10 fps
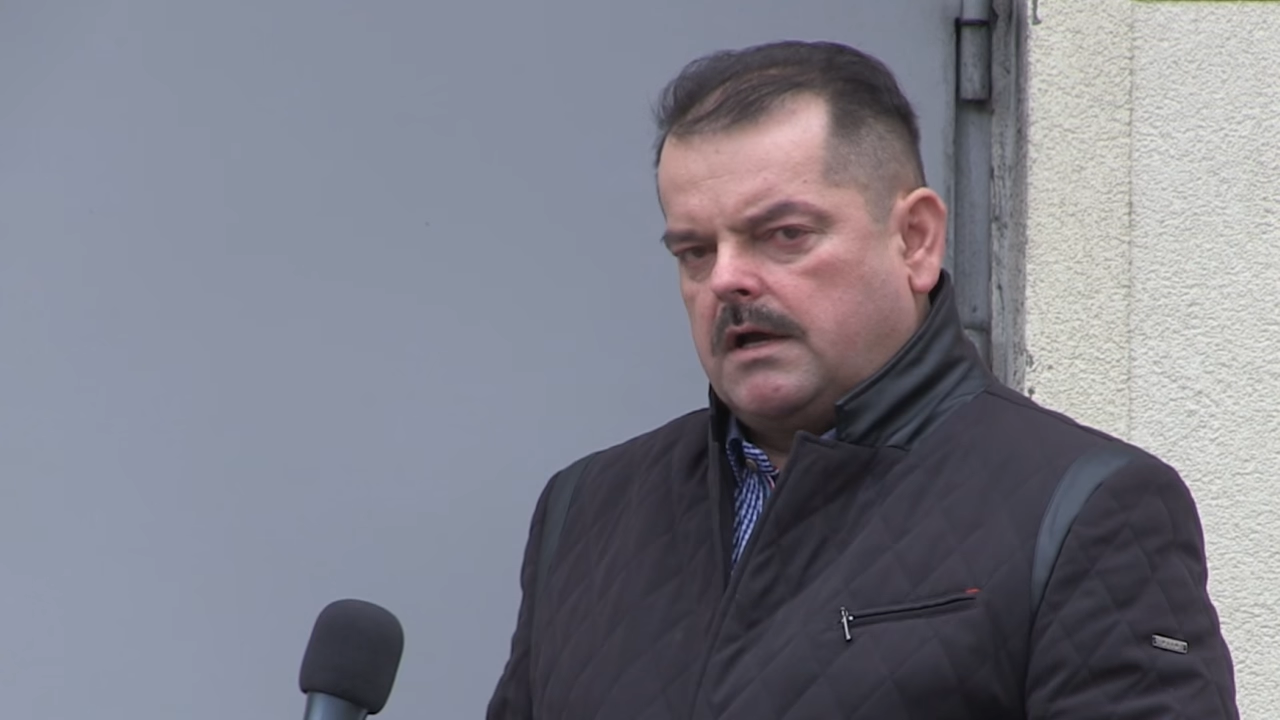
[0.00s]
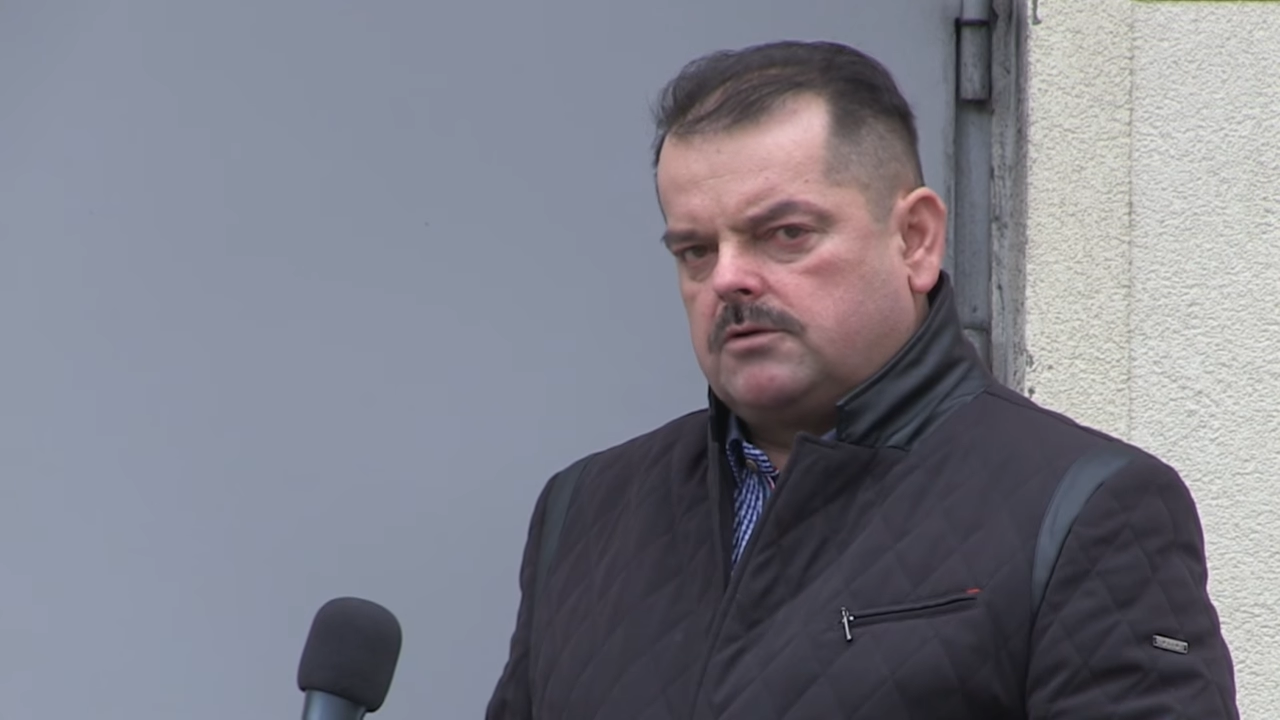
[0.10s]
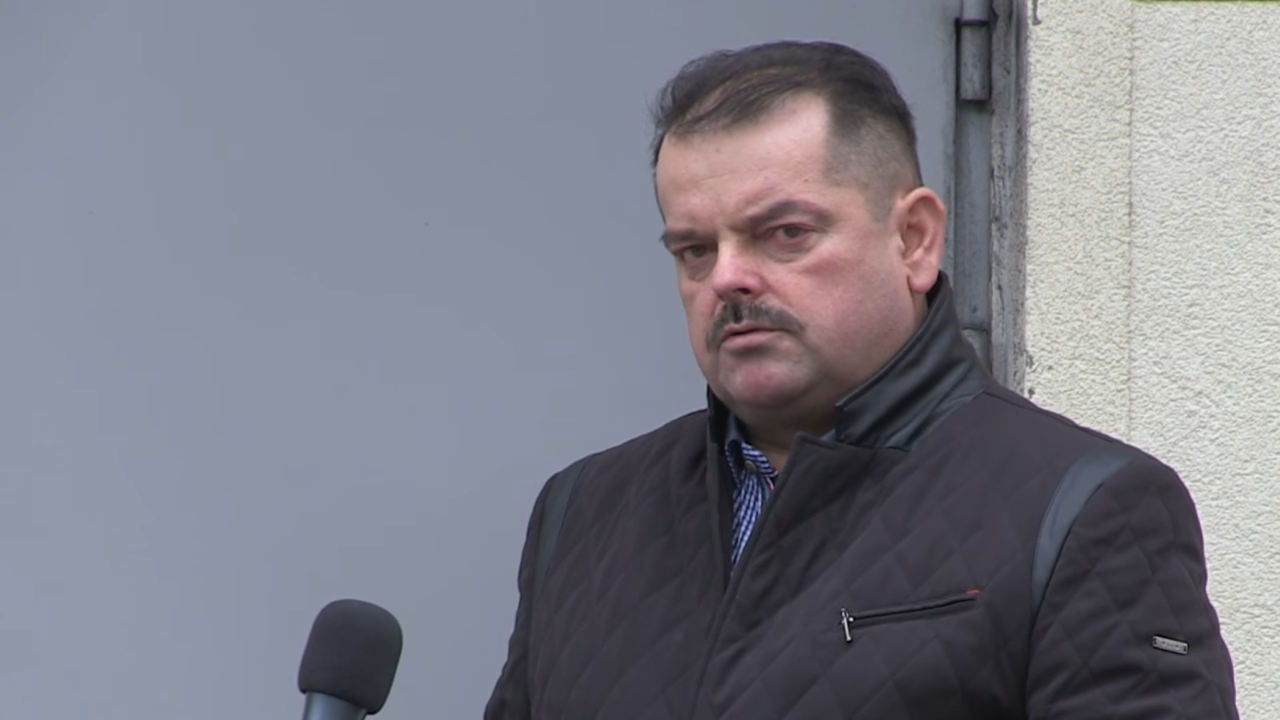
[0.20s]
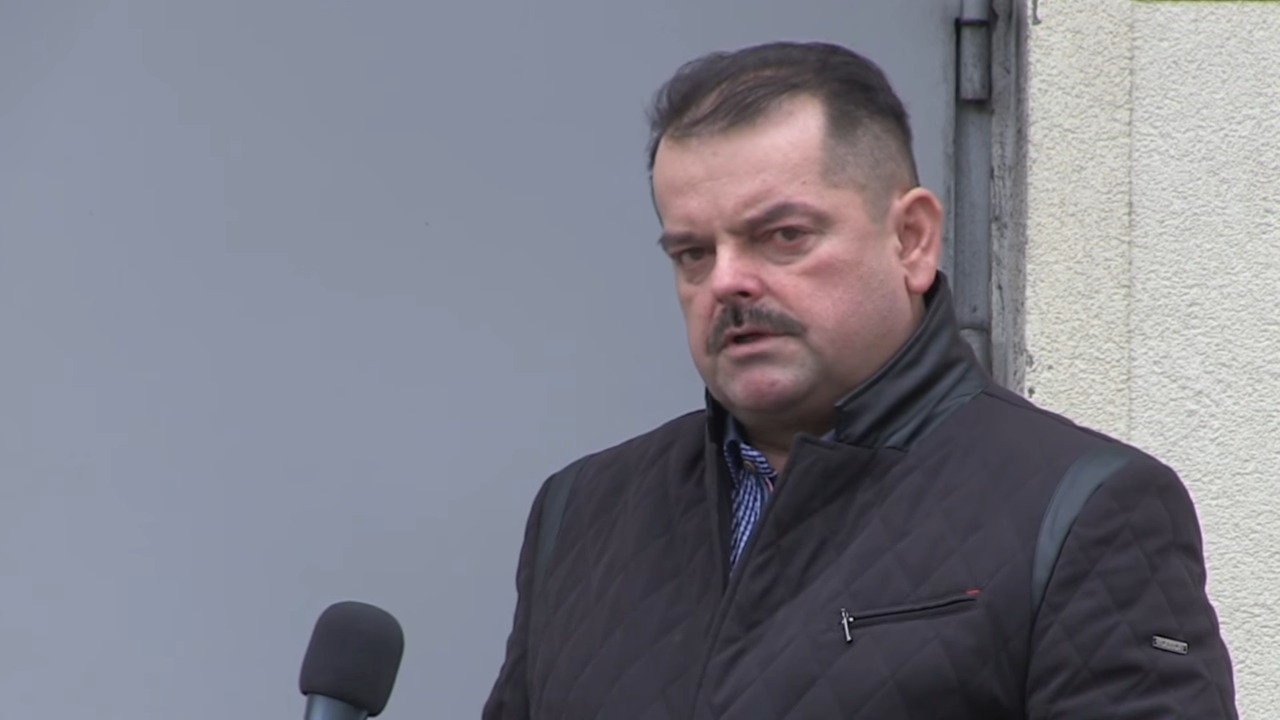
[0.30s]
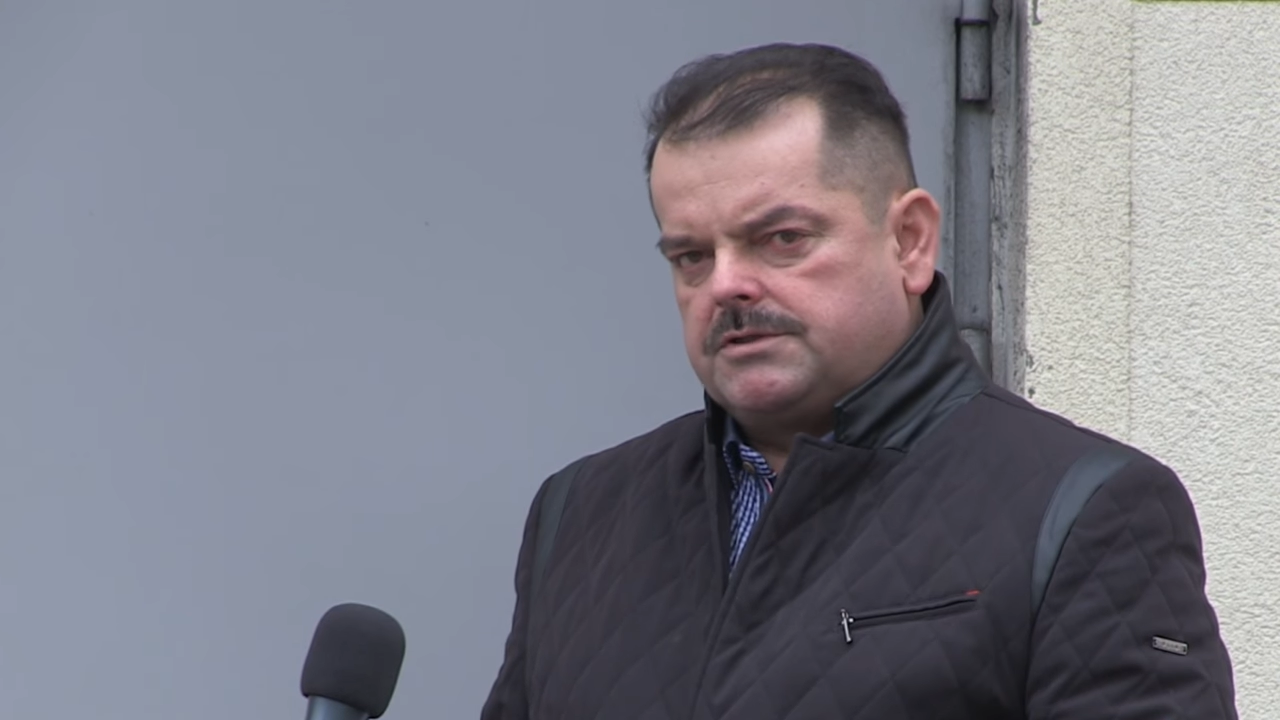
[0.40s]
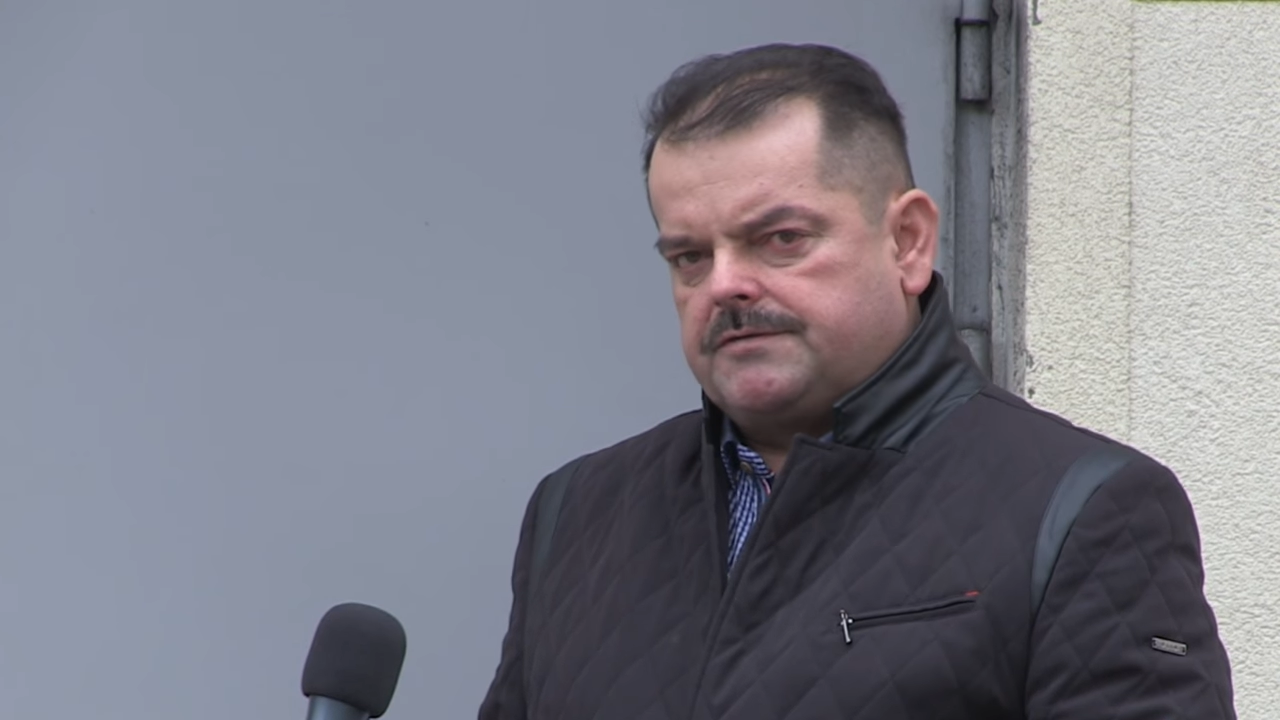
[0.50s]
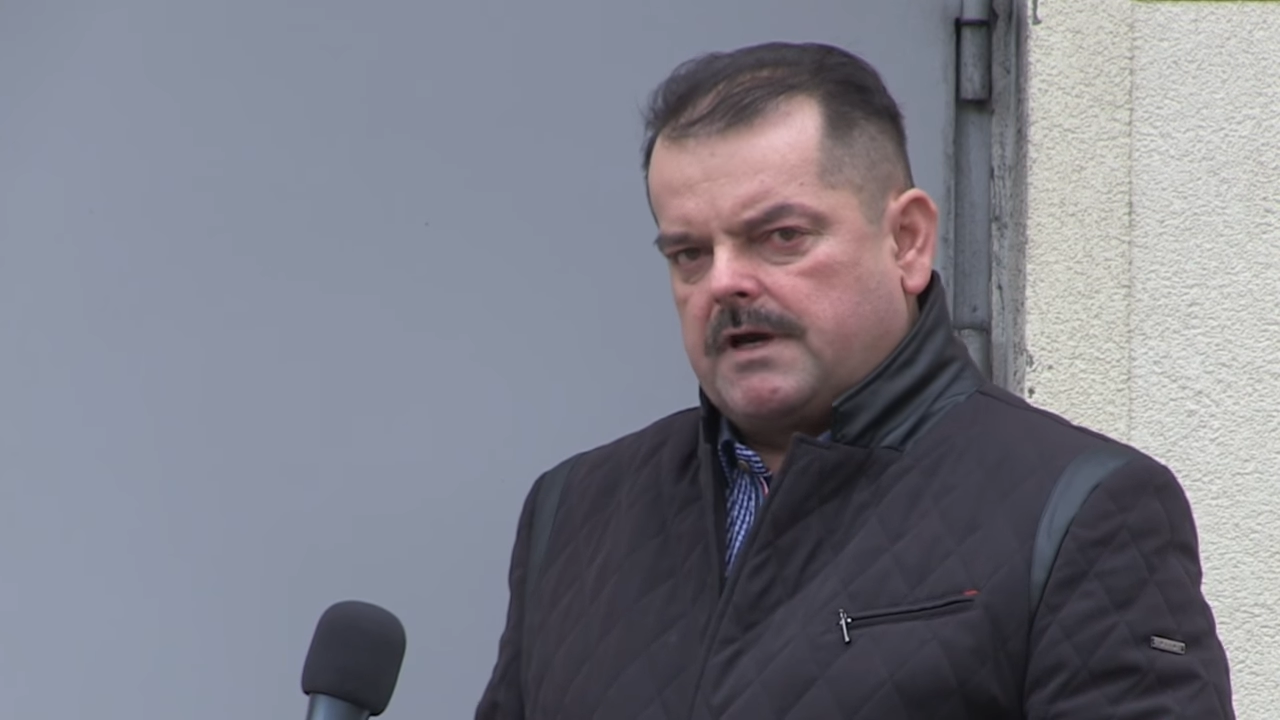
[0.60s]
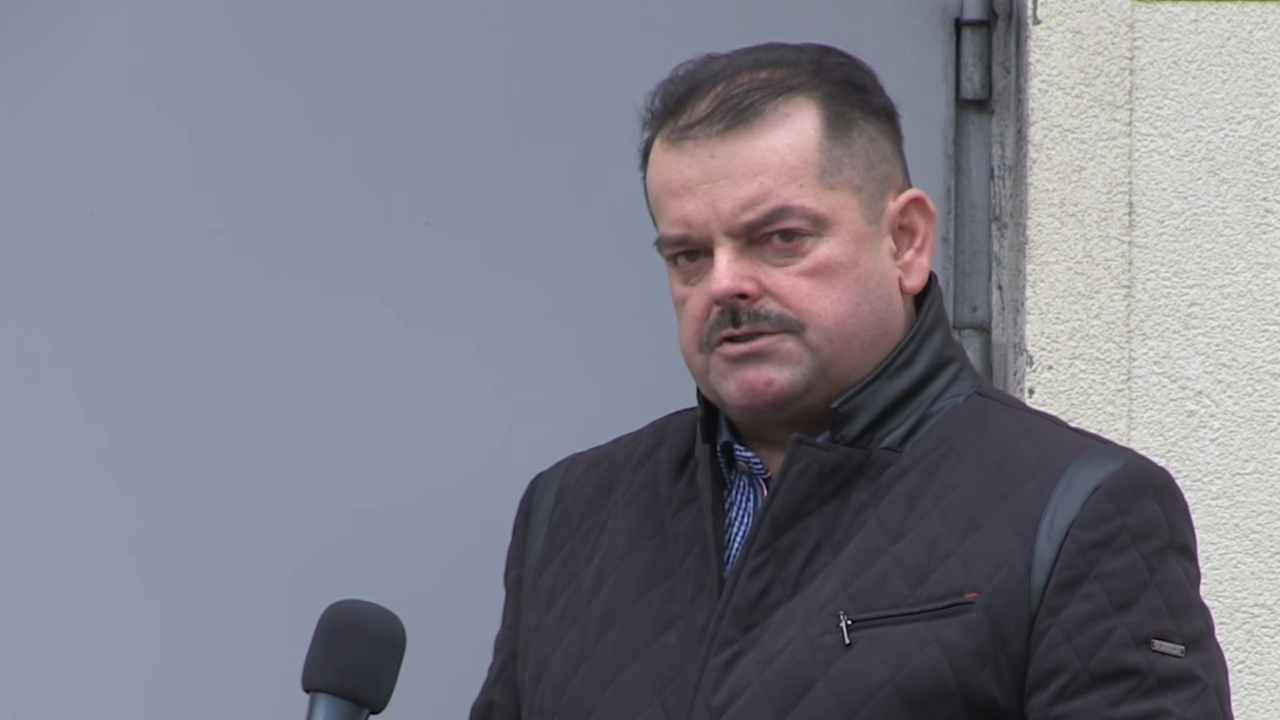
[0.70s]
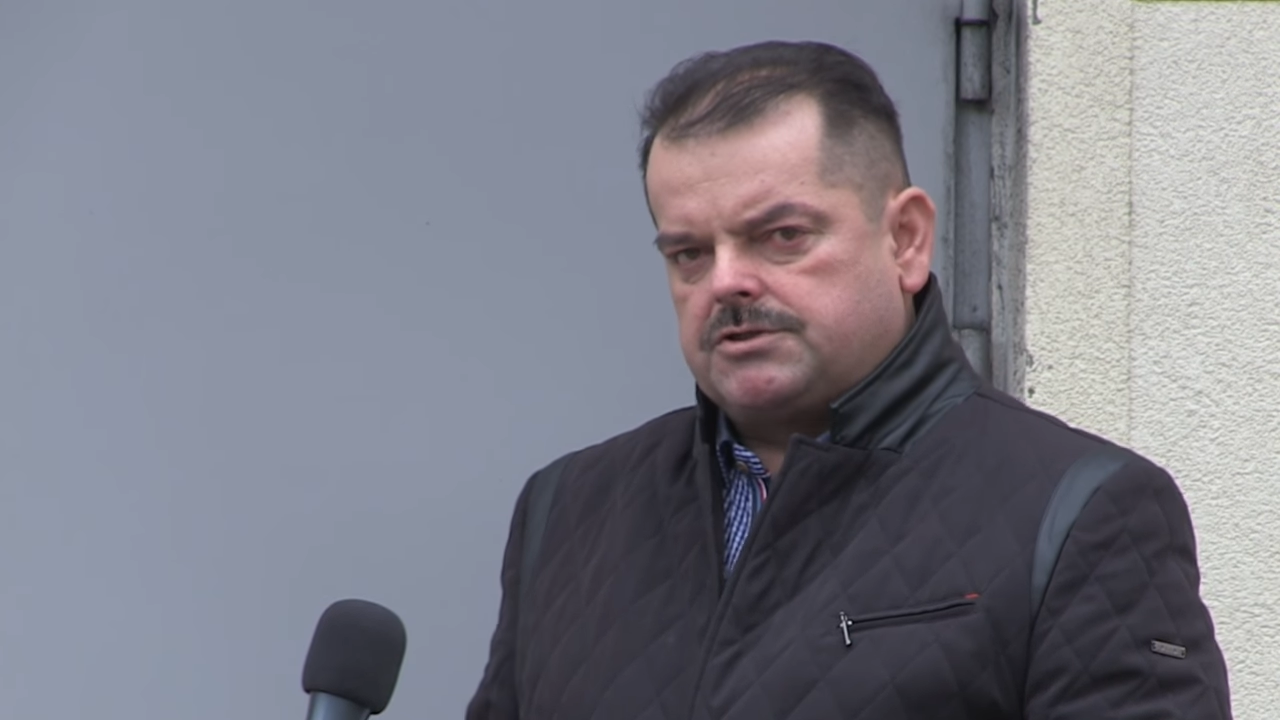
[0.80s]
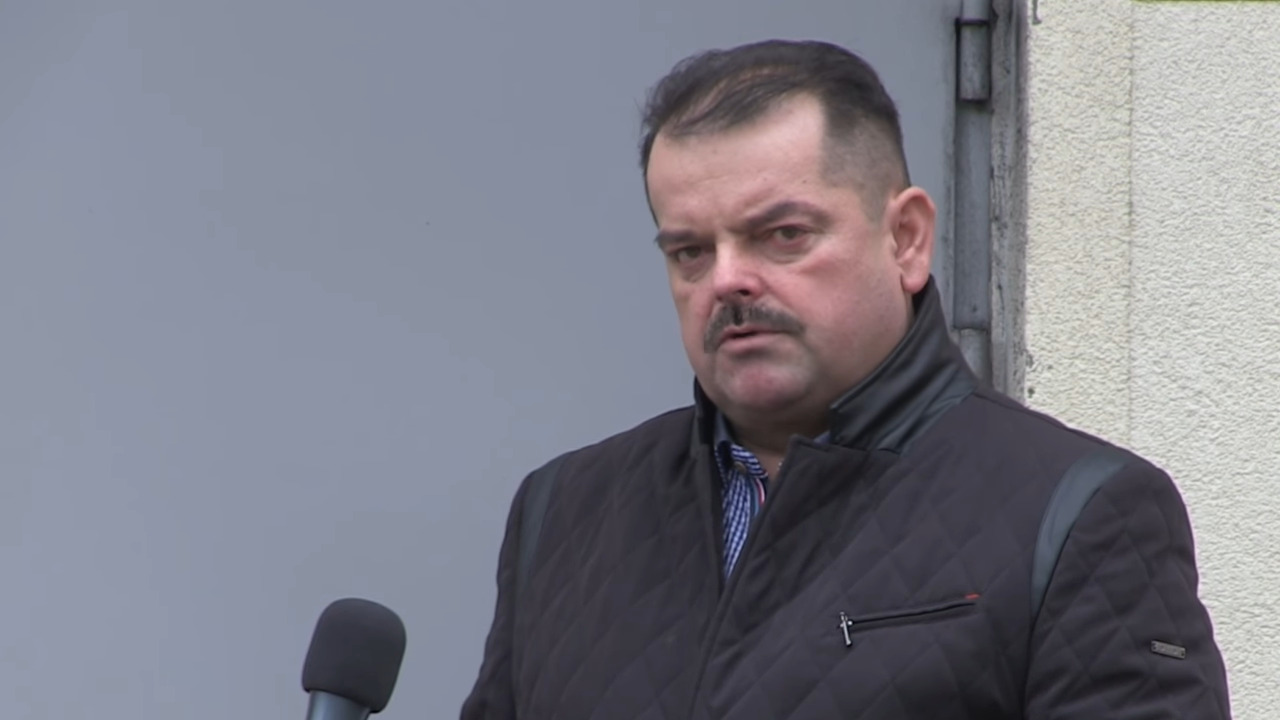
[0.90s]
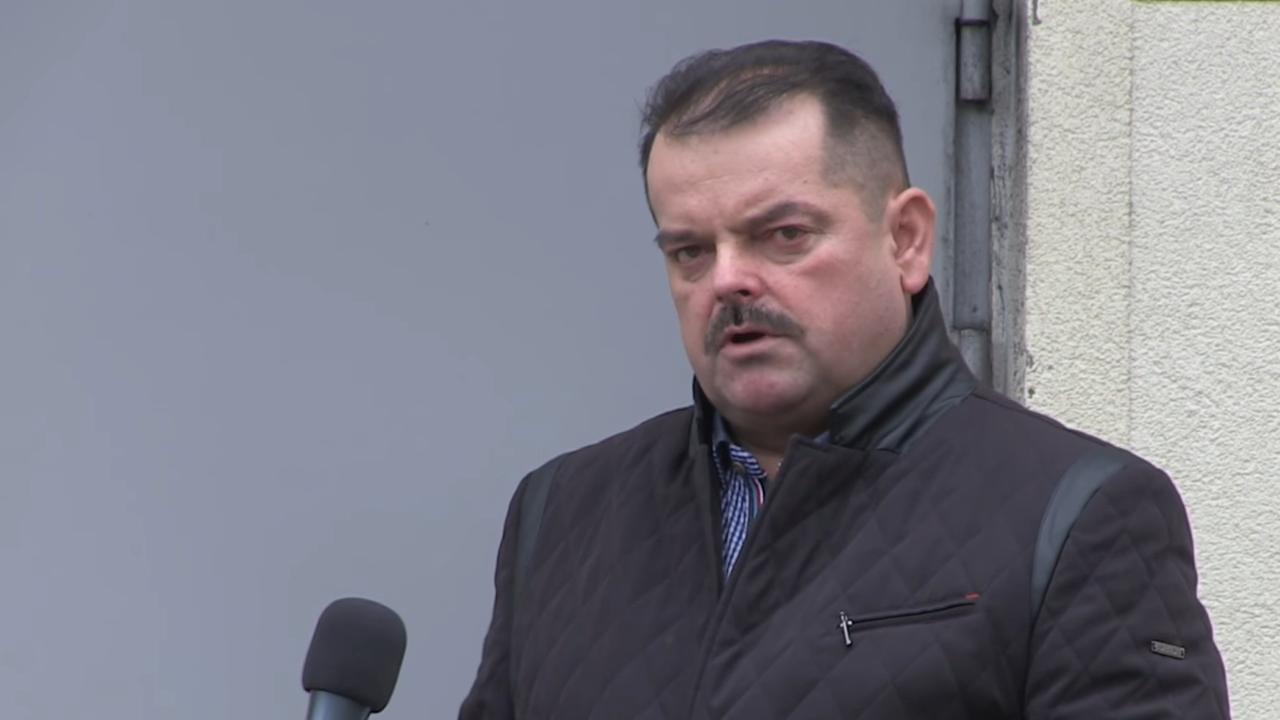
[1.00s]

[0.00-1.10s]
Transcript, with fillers: który świadczył